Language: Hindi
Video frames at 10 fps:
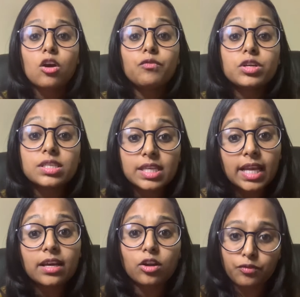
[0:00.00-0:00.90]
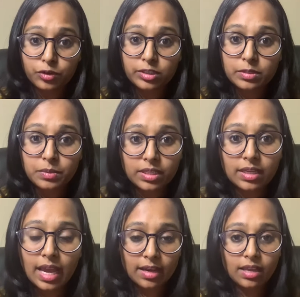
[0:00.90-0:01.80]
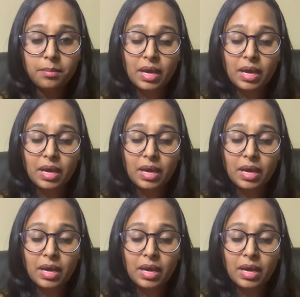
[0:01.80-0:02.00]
वो सेलर ऑफ गुड्स पर यानी